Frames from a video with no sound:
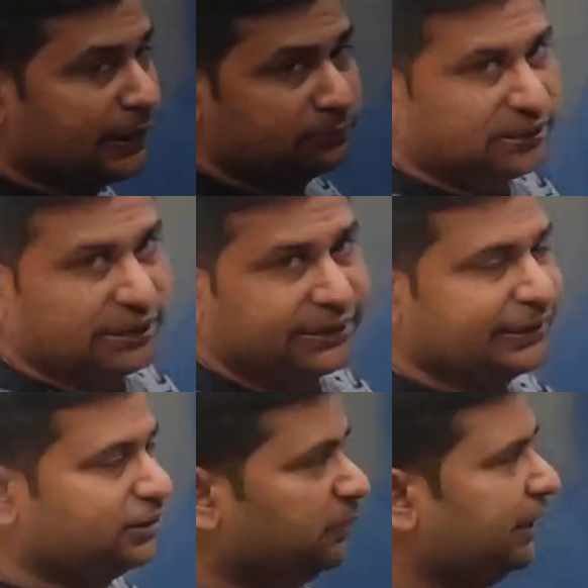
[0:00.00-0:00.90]
सैमसंग के
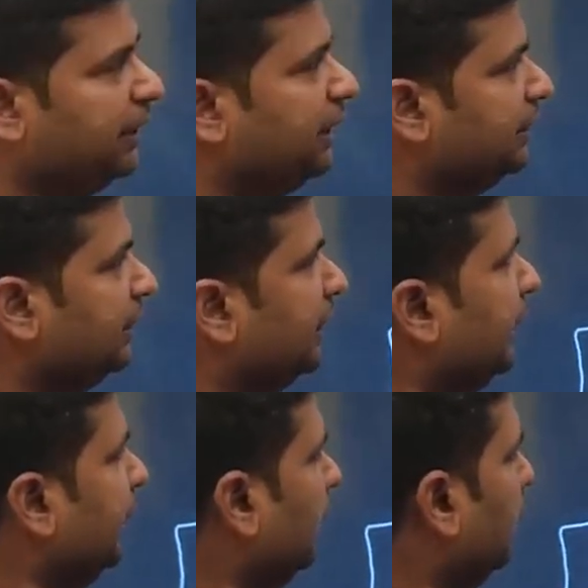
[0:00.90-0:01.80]
केस में देखा जाता
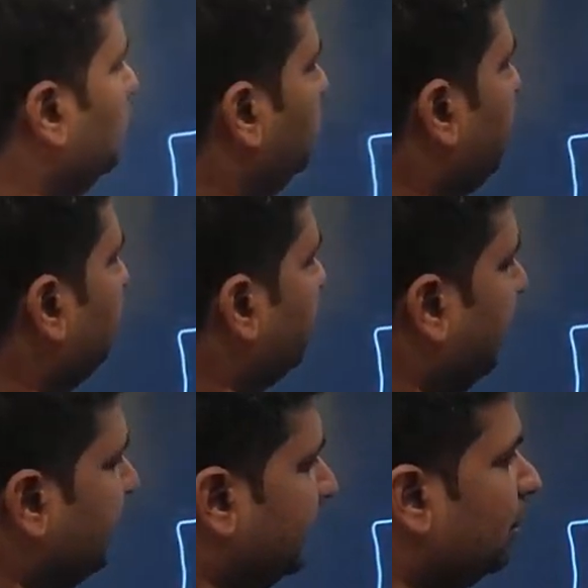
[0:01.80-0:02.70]
है तो
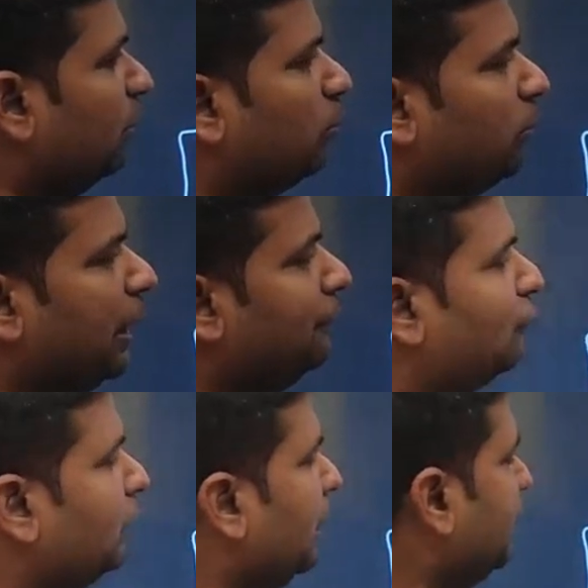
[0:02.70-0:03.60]
सैमसंग के जितने भी मोबाइल
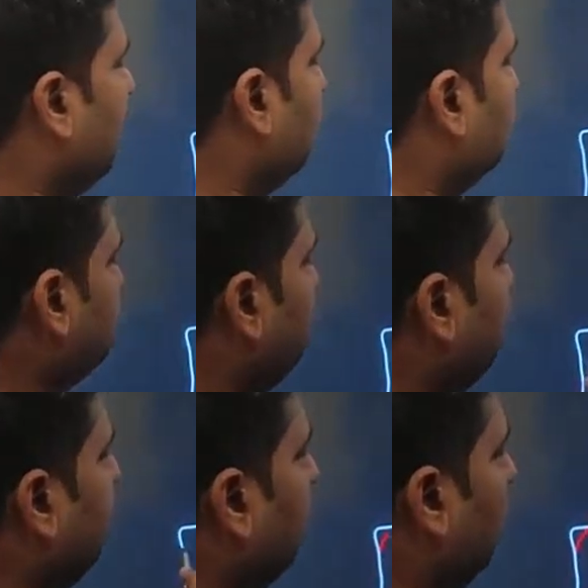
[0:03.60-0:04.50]
फ़ोन आते हैं उसमें
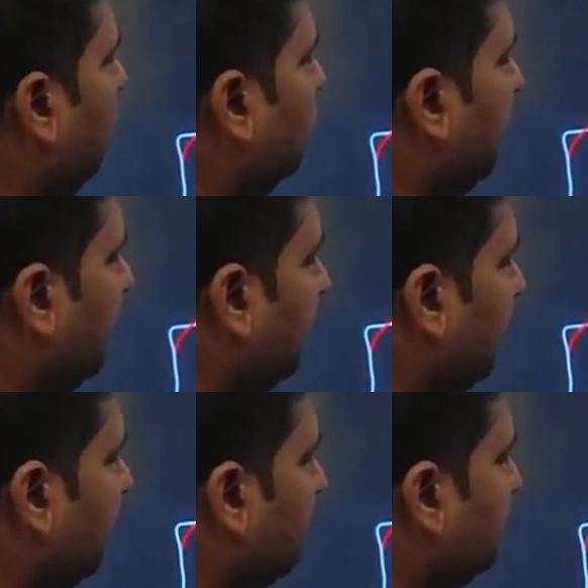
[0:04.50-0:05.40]
ये लॉक कोई
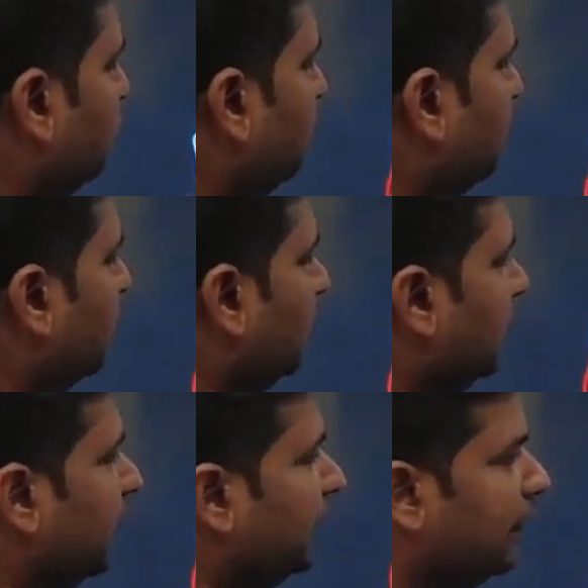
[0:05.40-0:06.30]
हमारा मजबूत
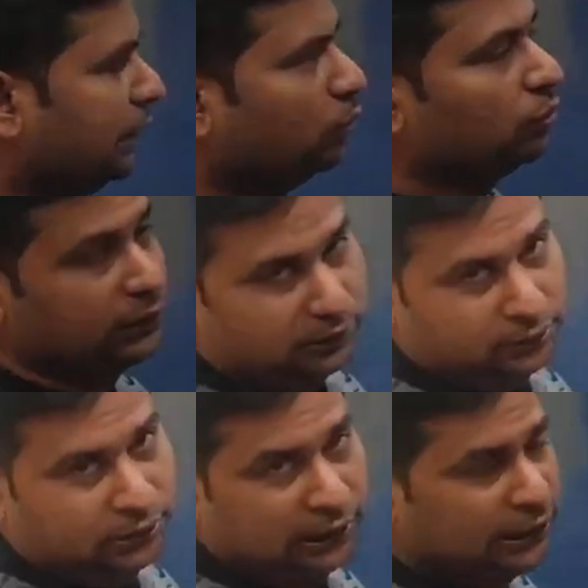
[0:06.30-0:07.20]
नहीं होता
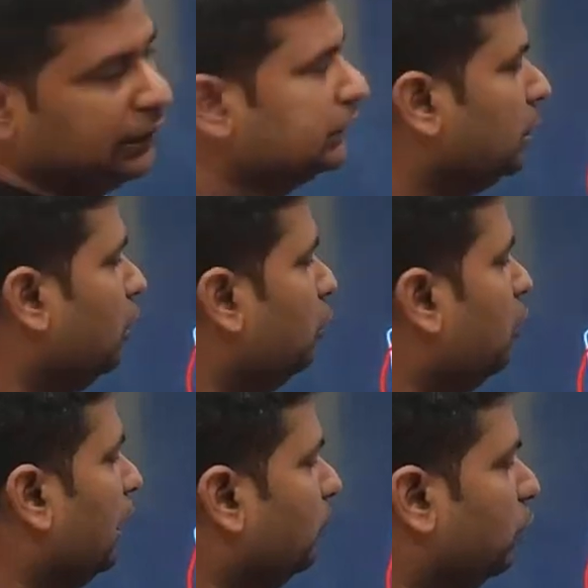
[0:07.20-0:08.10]
इस लॉक
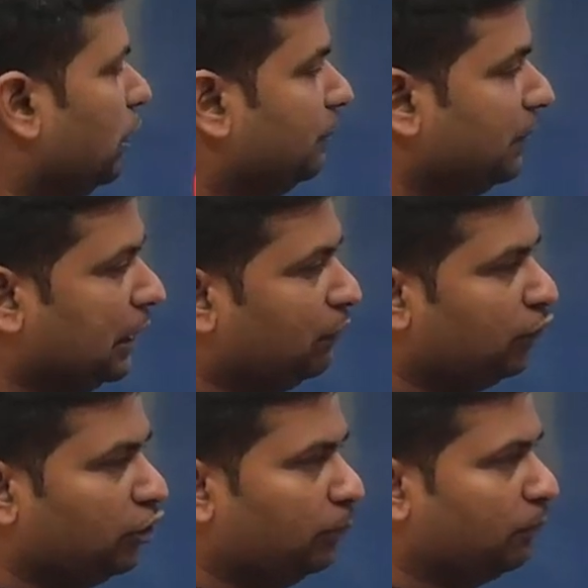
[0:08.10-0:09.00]
को हम लोग अपना
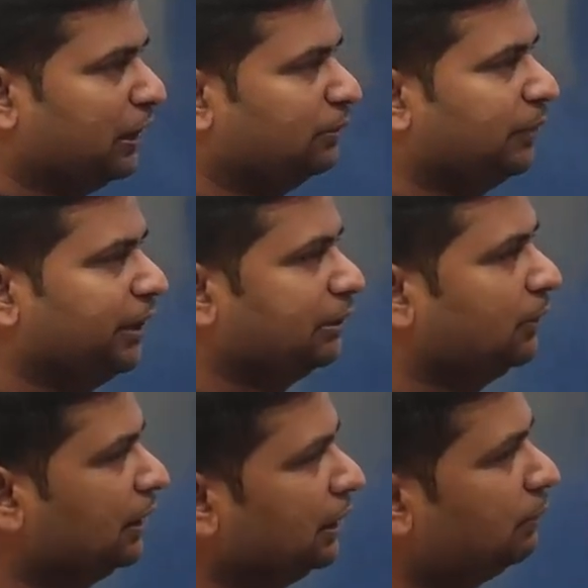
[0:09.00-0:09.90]
वॉल्यूम प्लस माइनस
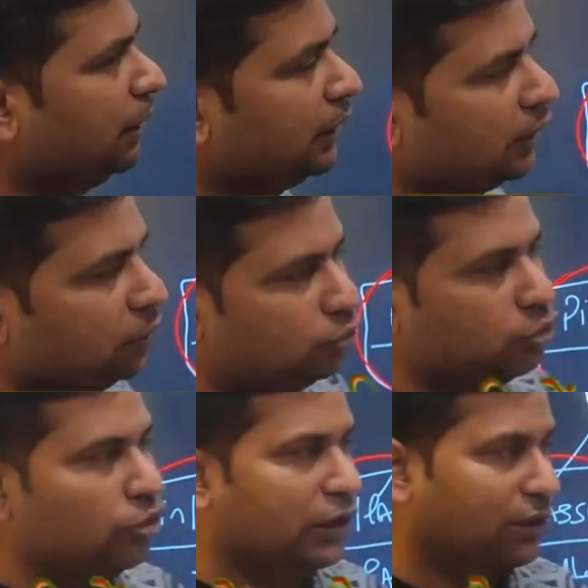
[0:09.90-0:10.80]
बटन दबा करके
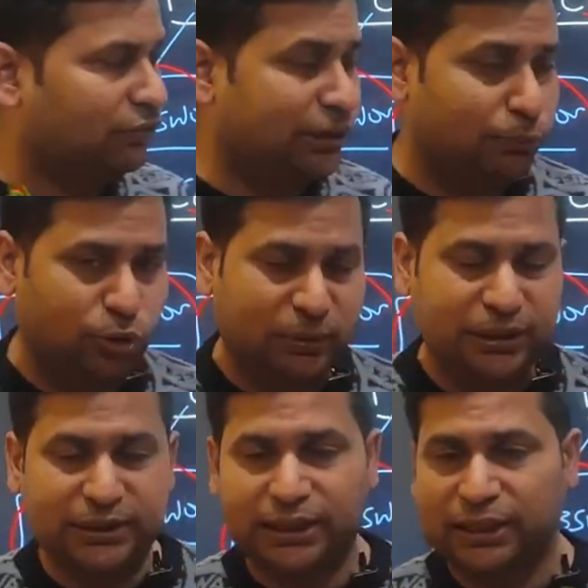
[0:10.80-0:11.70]
उसको रिकवरी मोड में
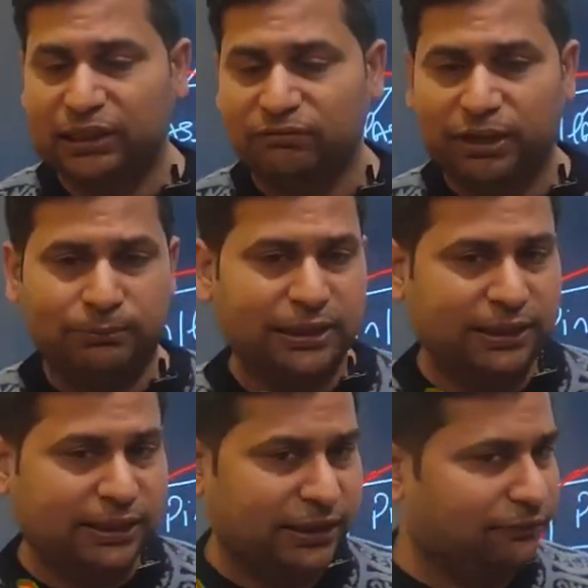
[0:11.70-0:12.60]
ले जा करके वाइप
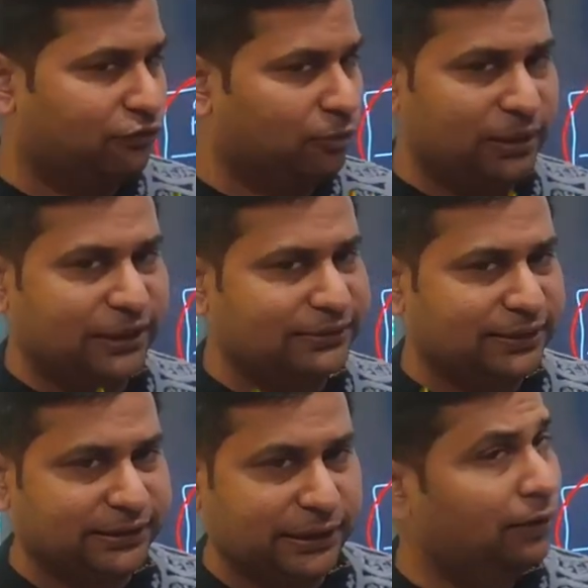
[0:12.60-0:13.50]
डाटा करके फॉर्मेट कर
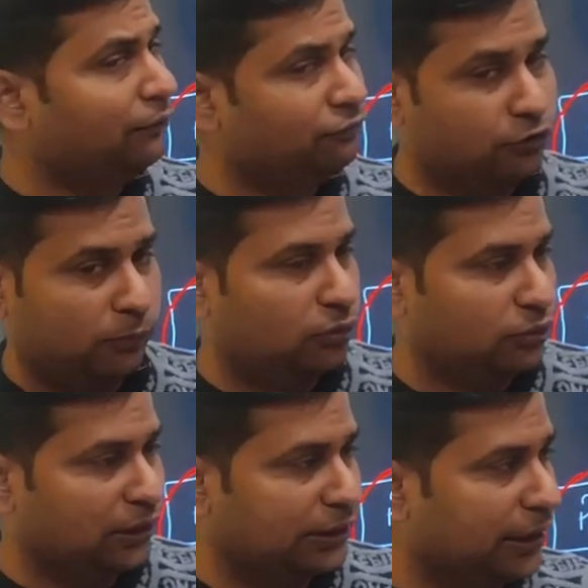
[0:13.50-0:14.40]
सकते हैं फॉर्मेट
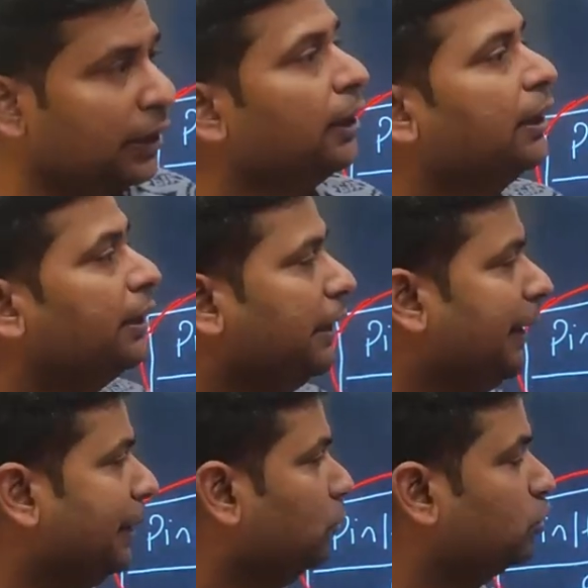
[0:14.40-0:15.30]
हो जाता है
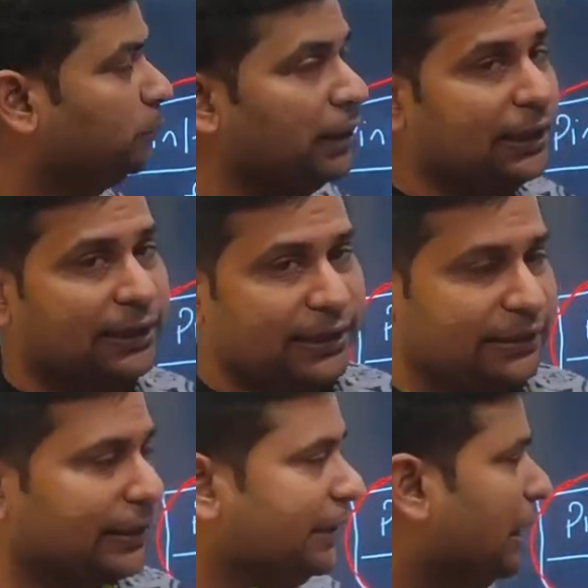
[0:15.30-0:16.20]
लेकिन उसमें लग क्या
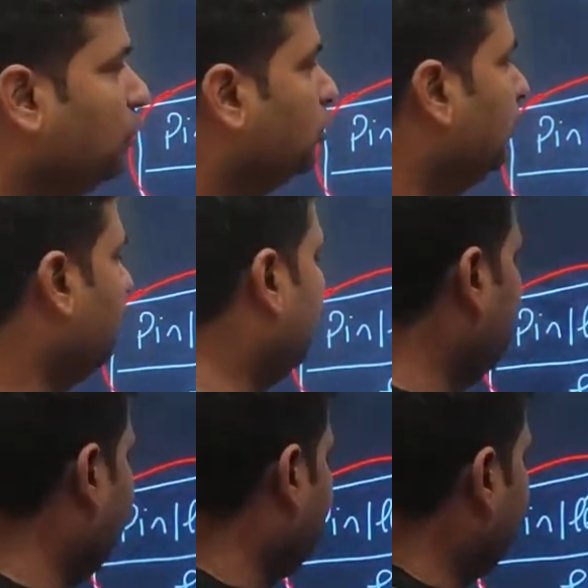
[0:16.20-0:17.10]
जाता है उसमें फिर एफ